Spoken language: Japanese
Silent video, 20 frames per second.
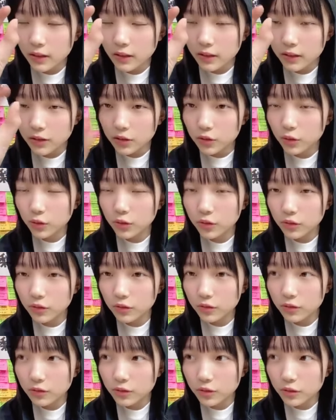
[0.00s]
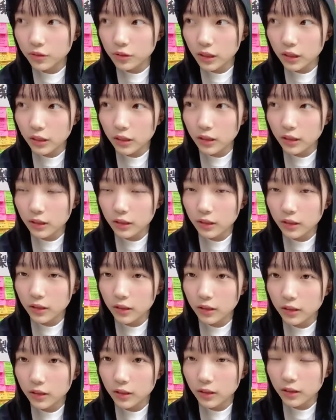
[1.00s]
醤油醤油だっけ
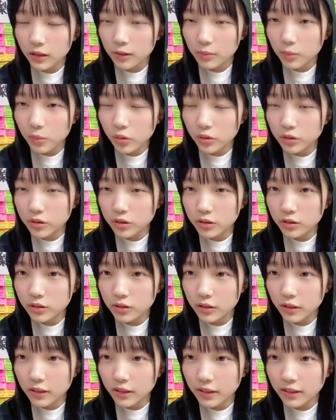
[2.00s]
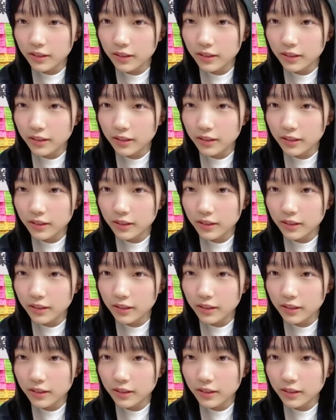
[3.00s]
ポン酢あれ